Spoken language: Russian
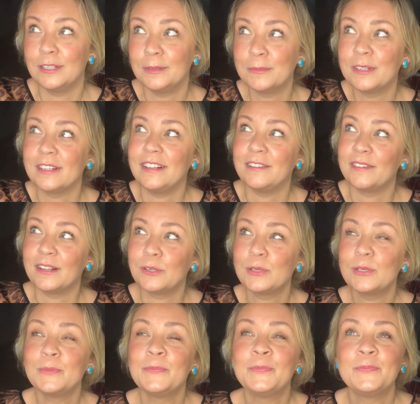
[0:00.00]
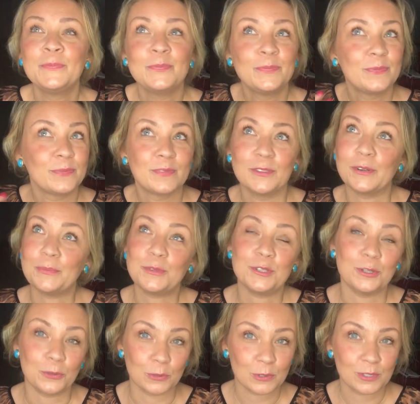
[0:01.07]
дымка для волос — это
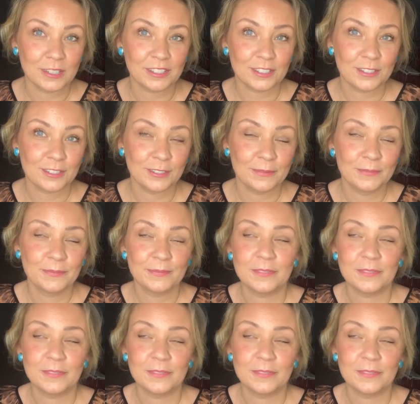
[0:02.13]
вообще роскошь.